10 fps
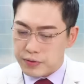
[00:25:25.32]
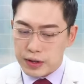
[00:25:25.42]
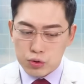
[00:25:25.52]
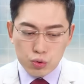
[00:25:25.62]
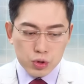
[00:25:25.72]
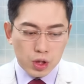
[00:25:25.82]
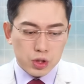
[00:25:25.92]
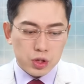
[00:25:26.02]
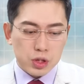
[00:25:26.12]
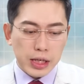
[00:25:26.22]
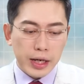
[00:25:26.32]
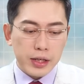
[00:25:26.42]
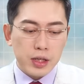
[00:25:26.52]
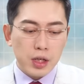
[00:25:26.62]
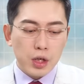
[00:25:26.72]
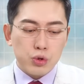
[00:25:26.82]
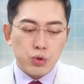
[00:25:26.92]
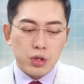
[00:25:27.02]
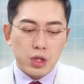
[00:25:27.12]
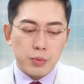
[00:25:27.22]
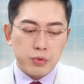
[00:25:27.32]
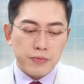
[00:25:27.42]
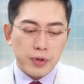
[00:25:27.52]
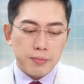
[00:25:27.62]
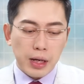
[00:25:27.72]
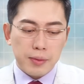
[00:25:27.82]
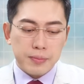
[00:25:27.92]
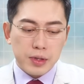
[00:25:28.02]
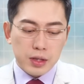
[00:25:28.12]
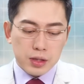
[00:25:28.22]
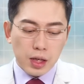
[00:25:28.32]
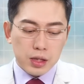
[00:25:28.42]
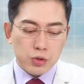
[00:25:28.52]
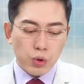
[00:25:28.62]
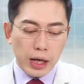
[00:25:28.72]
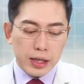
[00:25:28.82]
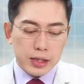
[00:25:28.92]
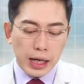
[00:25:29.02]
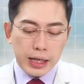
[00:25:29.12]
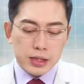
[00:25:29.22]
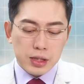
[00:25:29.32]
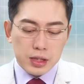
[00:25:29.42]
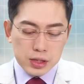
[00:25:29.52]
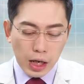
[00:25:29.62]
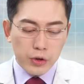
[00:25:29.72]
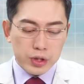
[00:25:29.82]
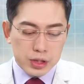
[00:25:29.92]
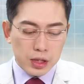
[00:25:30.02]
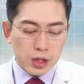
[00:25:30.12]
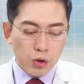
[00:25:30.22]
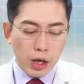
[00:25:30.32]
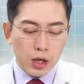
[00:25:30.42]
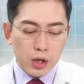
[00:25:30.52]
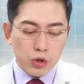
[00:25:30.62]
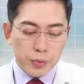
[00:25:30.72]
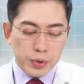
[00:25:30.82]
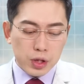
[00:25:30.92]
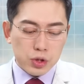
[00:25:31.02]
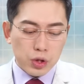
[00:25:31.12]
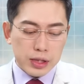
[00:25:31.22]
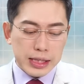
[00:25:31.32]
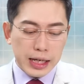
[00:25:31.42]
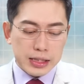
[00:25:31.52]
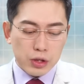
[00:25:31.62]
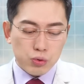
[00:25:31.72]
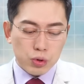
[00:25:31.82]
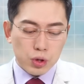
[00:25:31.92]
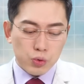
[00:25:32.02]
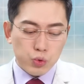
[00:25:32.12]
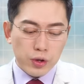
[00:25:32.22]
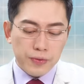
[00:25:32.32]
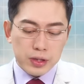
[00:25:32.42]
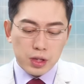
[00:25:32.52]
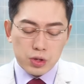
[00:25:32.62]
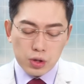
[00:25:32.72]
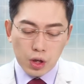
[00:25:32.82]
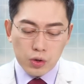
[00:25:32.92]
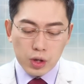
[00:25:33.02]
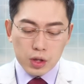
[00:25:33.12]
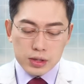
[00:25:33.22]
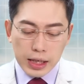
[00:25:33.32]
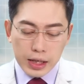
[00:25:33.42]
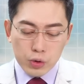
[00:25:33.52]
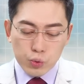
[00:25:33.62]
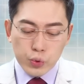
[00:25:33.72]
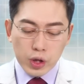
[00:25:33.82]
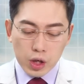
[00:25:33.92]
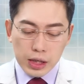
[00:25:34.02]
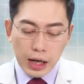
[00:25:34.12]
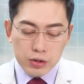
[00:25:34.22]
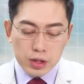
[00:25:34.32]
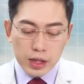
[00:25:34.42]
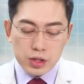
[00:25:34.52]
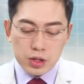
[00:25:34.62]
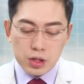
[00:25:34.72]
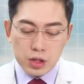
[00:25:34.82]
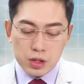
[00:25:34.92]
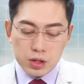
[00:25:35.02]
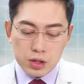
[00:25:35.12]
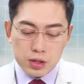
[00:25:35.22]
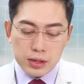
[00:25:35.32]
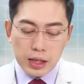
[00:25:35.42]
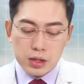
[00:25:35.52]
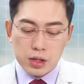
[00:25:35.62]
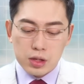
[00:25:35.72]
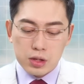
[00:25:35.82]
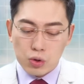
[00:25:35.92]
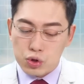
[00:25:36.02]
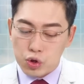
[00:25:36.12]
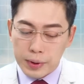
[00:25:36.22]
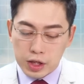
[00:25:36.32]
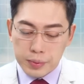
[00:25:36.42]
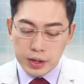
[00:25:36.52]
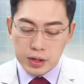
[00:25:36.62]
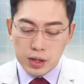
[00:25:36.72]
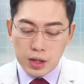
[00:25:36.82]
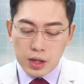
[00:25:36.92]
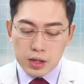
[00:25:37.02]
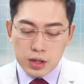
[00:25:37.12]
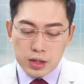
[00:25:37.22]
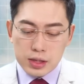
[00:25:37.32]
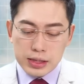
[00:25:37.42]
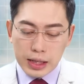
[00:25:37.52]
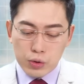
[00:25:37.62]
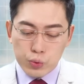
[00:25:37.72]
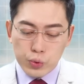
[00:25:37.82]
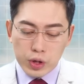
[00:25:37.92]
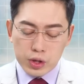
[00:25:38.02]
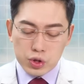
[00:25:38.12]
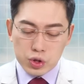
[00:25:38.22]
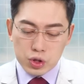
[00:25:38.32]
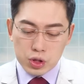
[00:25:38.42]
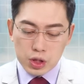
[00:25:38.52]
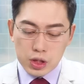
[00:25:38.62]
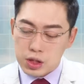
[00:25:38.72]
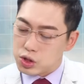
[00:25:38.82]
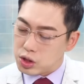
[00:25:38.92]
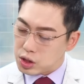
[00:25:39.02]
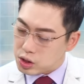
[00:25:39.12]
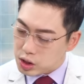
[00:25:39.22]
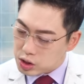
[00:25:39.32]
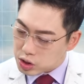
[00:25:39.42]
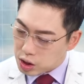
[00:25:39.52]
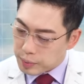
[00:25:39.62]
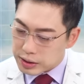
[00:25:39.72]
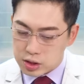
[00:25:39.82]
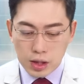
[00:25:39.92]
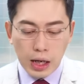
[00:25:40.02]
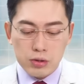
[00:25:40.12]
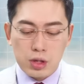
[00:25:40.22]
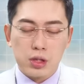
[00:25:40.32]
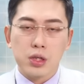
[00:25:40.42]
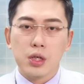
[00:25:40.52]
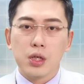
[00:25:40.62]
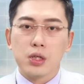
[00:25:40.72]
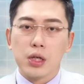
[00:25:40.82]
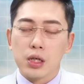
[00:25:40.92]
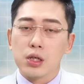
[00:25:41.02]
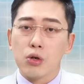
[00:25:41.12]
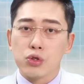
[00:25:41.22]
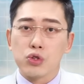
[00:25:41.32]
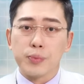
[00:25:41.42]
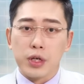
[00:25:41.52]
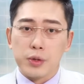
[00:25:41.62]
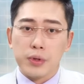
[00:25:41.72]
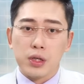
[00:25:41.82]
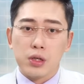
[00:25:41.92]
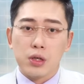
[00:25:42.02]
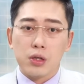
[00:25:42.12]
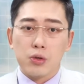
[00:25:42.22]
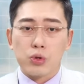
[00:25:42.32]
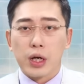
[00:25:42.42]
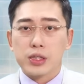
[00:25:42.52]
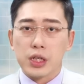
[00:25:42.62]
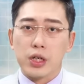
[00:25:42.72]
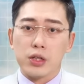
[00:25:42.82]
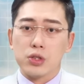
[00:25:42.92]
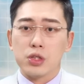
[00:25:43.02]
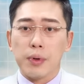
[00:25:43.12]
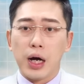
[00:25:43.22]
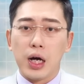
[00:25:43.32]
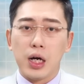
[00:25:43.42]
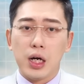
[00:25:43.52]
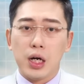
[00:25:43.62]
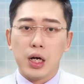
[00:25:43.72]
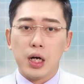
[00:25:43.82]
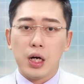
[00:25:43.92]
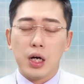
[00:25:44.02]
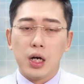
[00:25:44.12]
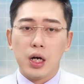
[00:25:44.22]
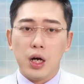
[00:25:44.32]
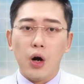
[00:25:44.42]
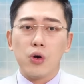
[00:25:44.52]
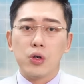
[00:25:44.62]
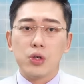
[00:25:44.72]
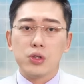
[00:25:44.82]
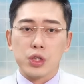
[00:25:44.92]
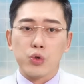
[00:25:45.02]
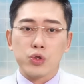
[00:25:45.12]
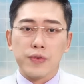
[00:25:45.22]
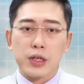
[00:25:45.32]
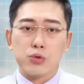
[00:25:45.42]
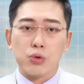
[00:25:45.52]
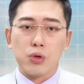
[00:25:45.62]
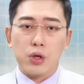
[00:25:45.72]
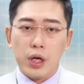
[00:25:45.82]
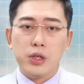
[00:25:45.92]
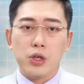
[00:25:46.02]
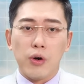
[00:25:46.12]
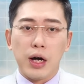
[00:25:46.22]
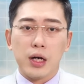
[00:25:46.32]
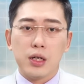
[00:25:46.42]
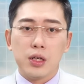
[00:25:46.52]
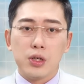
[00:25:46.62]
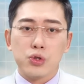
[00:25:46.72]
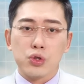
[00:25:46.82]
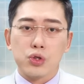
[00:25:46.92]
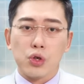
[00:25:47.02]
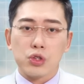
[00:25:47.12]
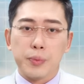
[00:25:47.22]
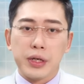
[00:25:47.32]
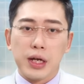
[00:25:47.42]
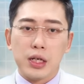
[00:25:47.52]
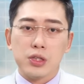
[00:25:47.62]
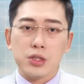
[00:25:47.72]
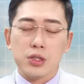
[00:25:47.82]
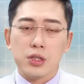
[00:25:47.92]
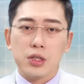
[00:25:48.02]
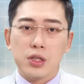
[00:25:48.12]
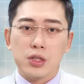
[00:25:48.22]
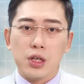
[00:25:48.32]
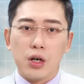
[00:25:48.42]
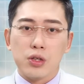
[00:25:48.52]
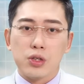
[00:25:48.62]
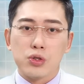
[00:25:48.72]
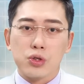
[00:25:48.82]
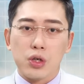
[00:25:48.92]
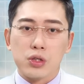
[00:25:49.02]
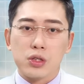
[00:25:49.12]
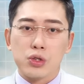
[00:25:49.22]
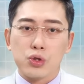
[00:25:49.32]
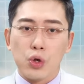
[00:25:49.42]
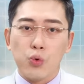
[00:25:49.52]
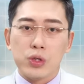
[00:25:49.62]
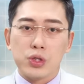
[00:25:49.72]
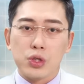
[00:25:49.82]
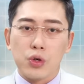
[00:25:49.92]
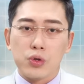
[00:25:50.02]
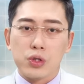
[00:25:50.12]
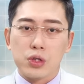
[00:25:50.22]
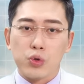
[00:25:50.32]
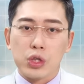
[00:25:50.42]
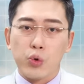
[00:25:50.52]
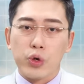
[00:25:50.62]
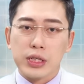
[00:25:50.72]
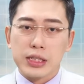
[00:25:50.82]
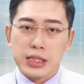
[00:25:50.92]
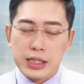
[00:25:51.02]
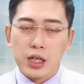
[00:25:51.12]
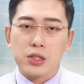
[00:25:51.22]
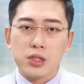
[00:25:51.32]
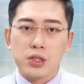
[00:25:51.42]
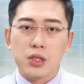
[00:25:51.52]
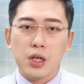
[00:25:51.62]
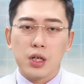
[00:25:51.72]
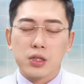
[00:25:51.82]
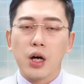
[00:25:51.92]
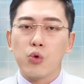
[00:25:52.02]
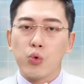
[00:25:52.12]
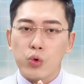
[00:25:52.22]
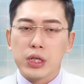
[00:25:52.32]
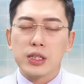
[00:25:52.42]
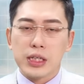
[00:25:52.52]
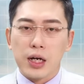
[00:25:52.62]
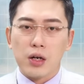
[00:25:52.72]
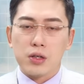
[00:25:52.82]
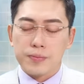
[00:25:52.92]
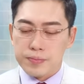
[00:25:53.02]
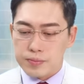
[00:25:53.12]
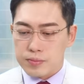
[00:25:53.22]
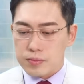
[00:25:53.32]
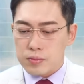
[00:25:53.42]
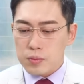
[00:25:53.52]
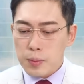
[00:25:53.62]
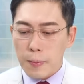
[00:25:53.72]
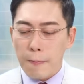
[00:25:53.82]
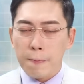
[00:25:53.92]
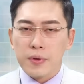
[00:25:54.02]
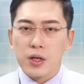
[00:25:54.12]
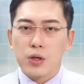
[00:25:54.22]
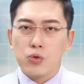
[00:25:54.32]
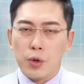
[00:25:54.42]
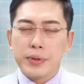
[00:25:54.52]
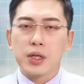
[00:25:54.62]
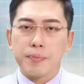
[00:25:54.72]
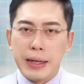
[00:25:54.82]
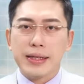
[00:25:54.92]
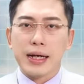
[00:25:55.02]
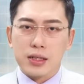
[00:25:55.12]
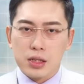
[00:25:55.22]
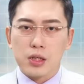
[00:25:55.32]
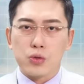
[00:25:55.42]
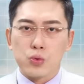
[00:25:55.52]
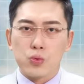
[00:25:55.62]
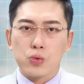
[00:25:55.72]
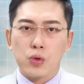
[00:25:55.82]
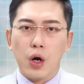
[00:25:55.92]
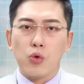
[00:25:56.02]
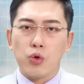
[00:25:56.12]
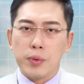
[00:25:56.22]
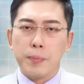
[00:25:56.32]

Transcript: 方说这个是在顺德的部分嘛。那你如果还还印还有印象的话，我们那时候跟大家讲说的五月份的时候，在五月二号的那一次的蛋哥投资周报里面，甚至在五月十一十十一十二吧十二号的蛋哥投资周报里面。我大概讲了两次吧，对，好，结果你就发现说，哎，有啊，就是从这边开始，然后呢，从手稳之后，我再，我又再再讲一次，当然我我这样讲好了，我们的每一档个股，好，我们